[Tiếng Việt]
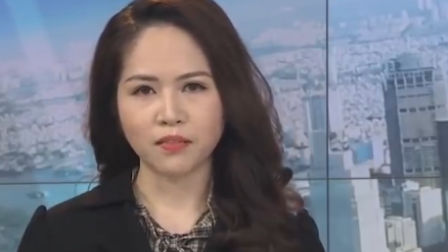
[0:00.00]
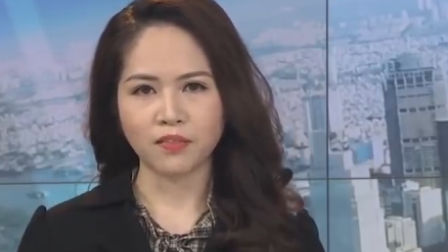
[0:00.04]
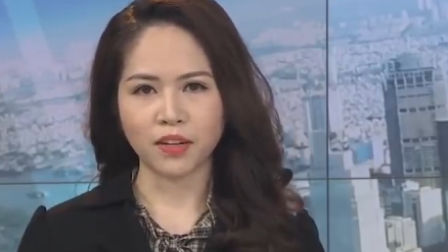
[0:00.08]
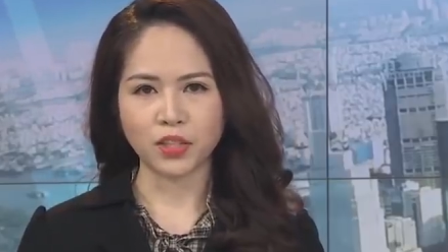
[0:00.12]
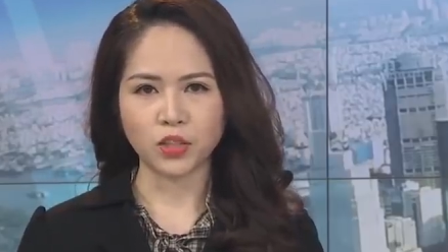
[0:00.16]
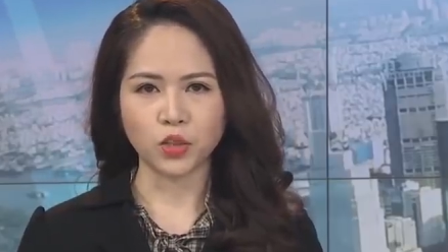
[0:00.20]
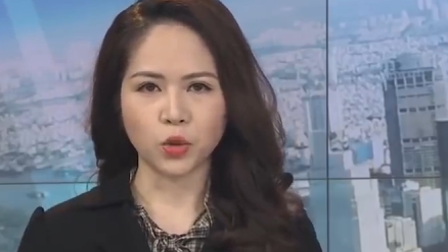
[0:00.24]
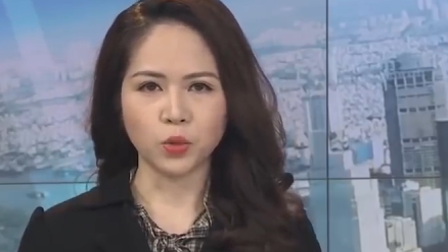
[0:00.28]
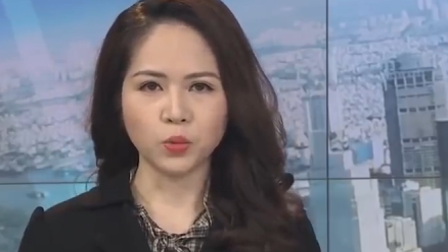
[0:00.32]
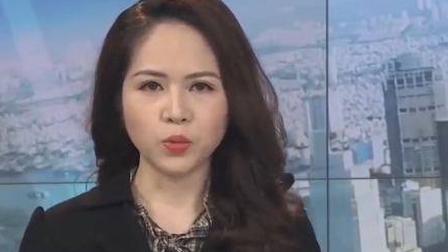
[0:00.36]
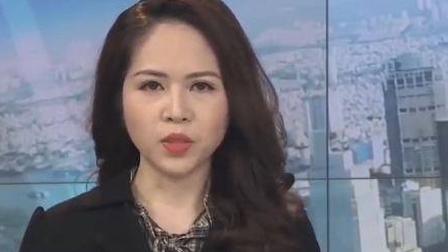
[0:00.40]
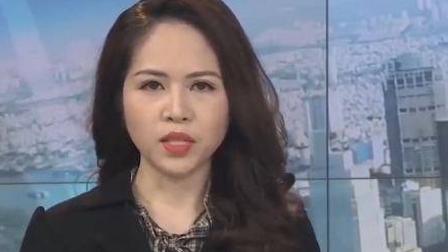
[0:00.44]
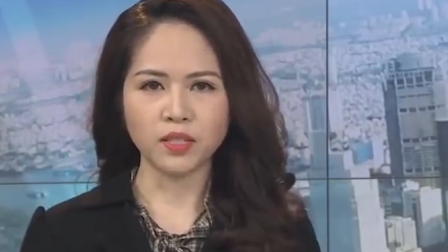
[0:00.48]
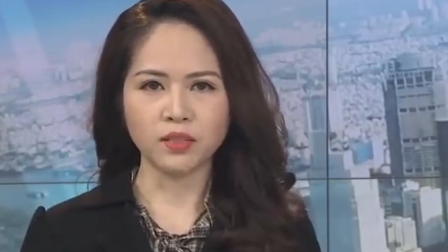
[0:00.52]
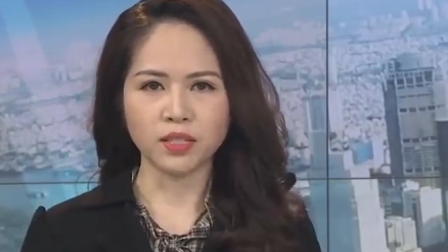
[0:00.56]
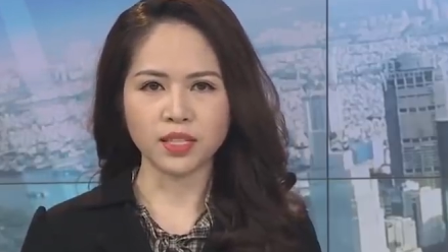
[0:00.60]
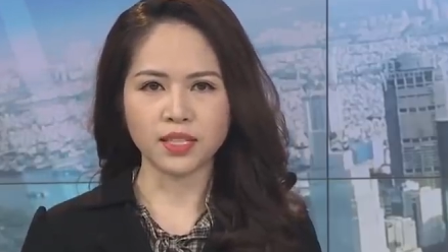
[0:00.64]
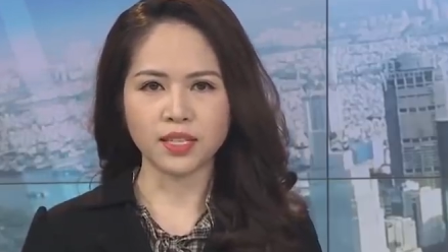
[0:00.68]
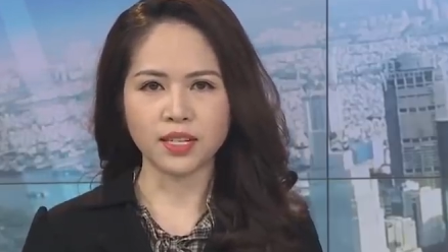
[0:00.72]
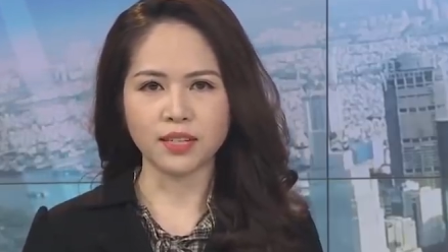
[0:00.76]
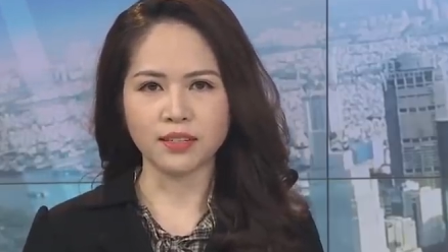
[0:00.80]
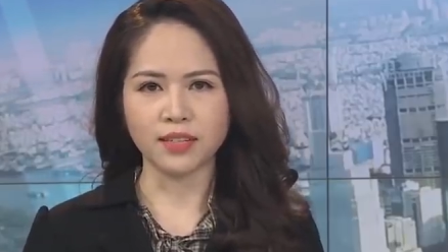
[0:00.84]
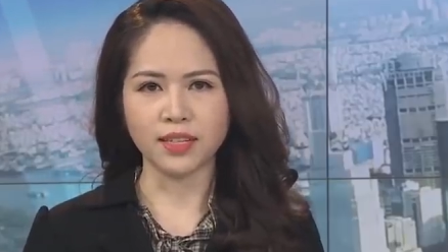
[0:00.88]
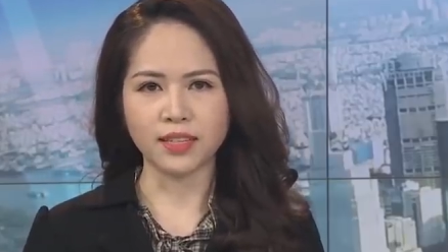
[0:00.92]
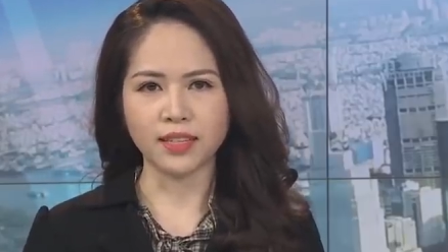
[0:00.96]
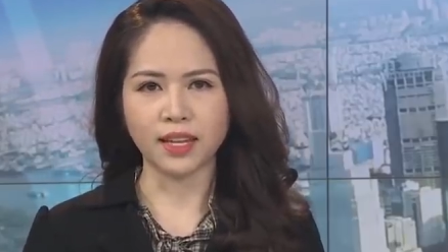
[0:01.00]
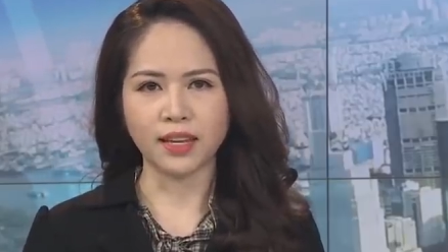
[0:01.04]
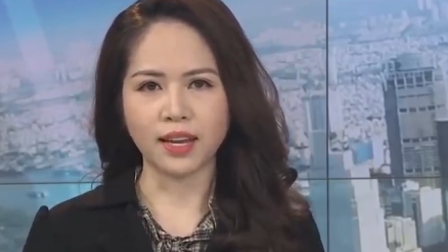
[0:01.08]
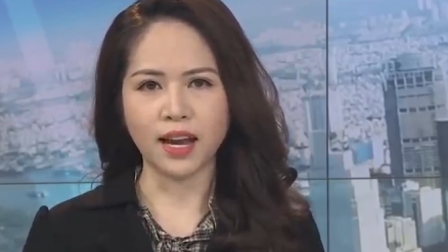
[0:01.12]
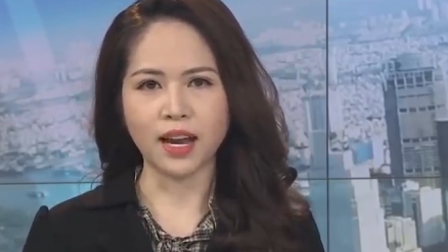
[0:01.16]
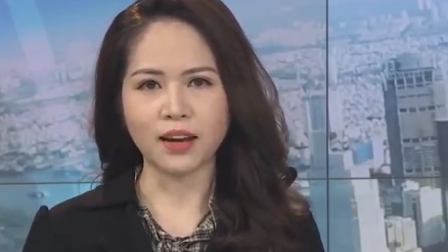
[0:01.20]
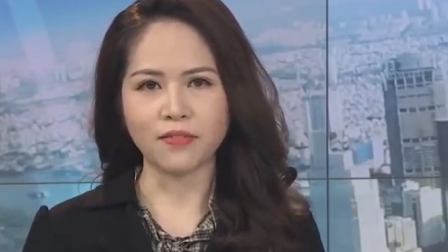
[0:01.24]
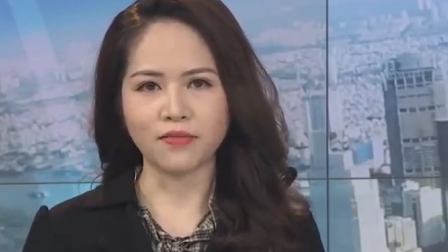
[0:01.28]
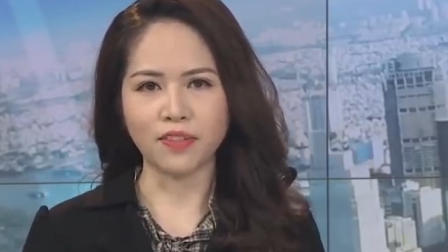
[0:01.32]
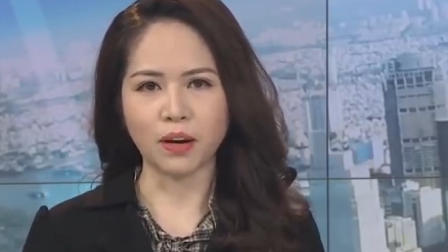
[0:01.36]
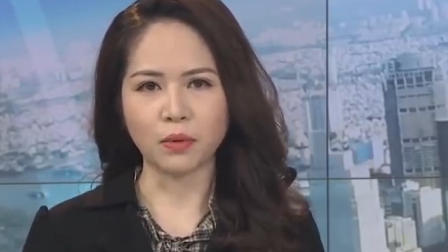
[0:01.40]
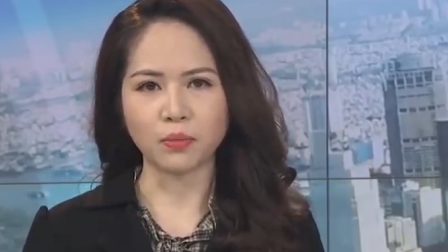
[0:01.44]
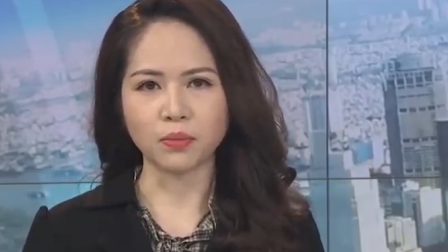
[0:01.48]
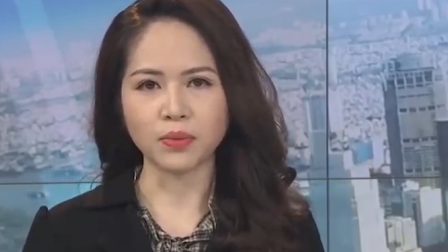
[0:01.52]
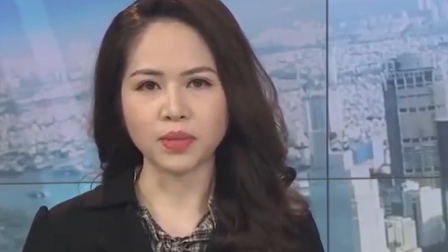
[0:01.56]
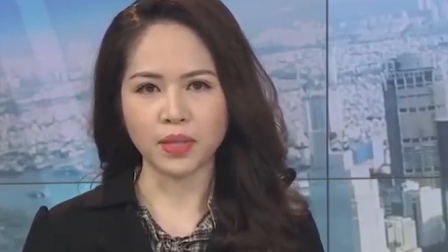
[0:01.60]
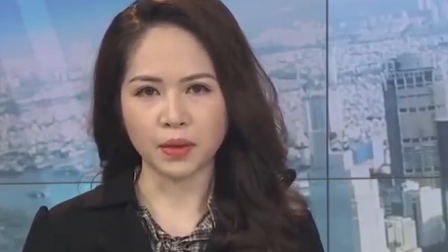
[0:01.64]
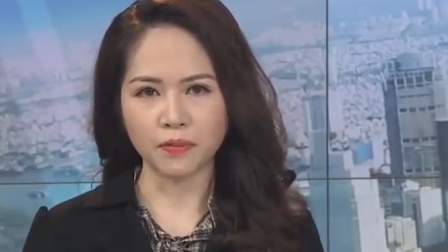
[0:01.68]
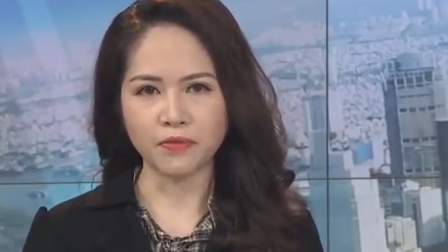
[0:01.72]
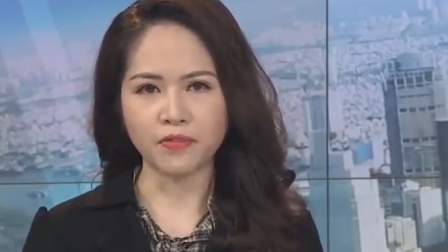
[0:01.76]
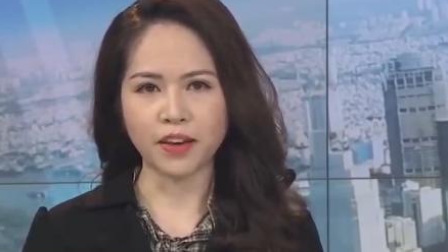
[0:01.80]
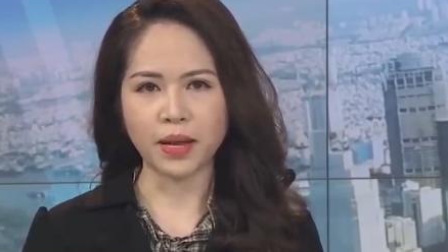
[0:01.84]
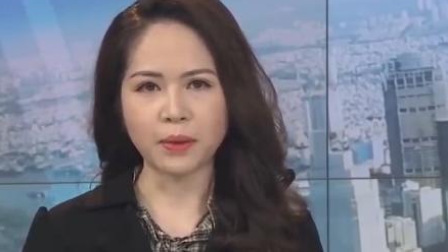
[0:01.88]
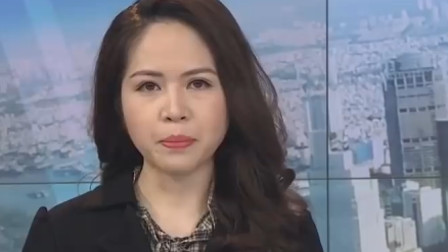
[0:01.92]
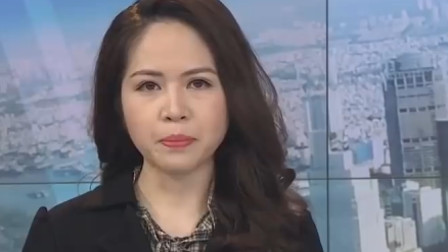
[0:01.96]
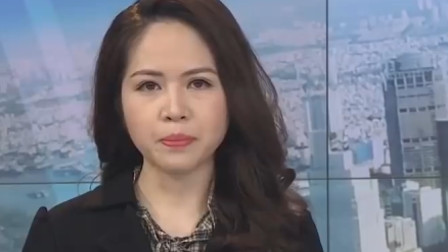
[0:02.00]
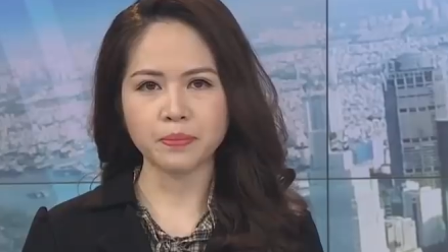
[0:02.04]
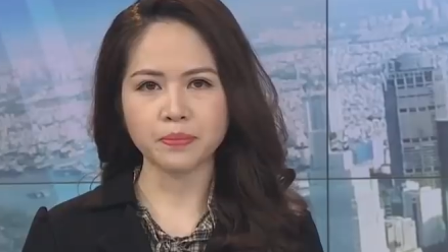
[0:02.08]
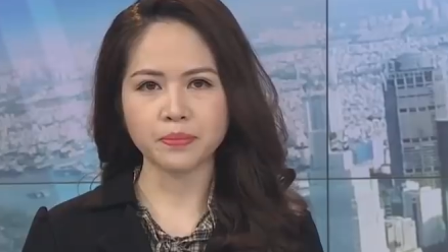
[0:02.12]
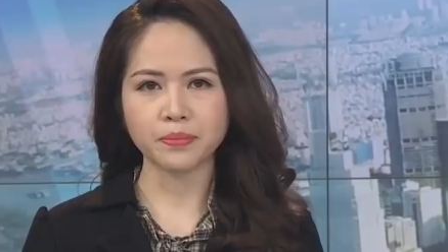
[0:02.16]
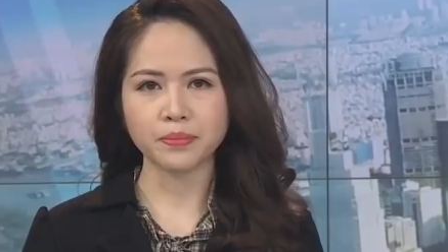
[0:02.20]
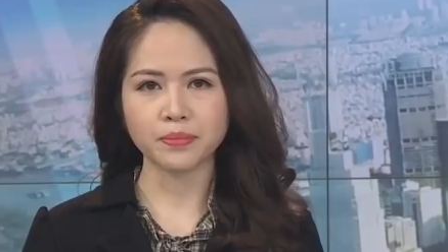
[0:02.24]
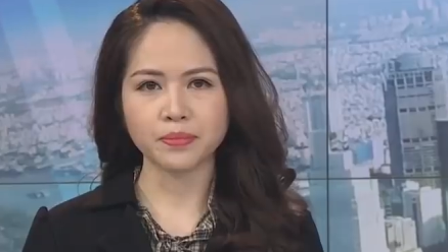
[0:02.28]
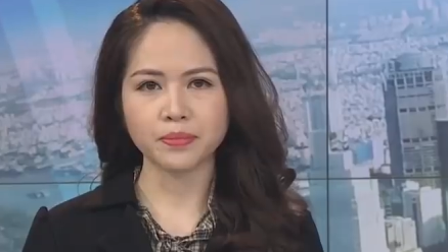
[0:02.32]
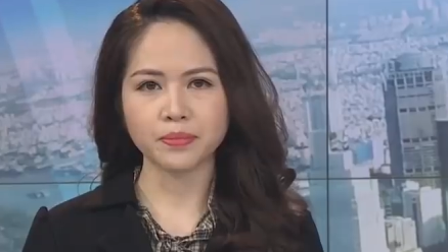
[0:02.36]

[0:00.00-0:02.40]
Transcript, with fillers: Và chúng thì được Sở Y tế Hải Phòng cấp phép.